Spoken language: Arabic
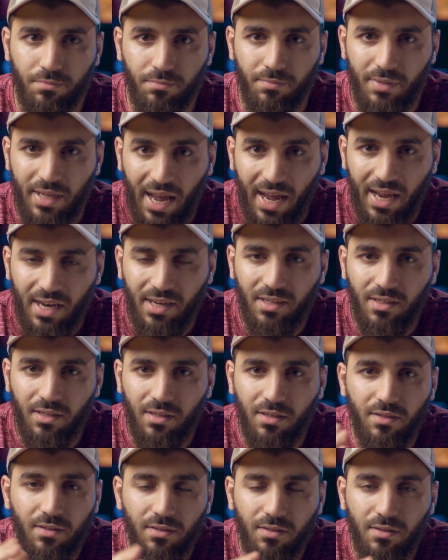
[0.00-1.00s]
بيعالج
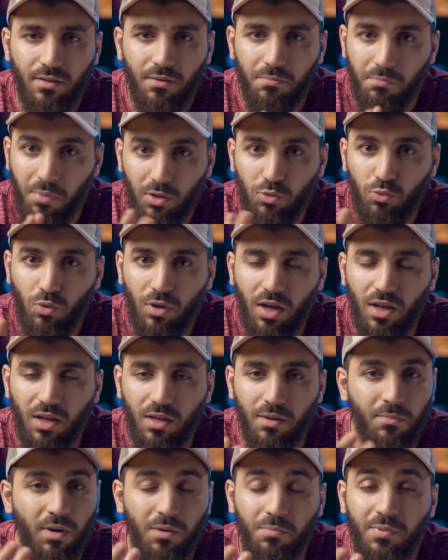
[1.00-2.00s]
برضه لا
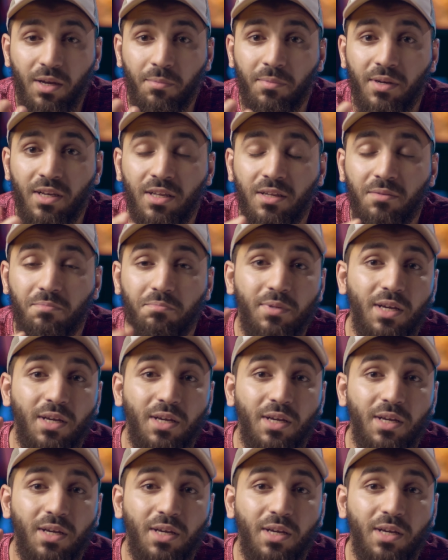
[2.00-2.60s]
امال بيعمل ايه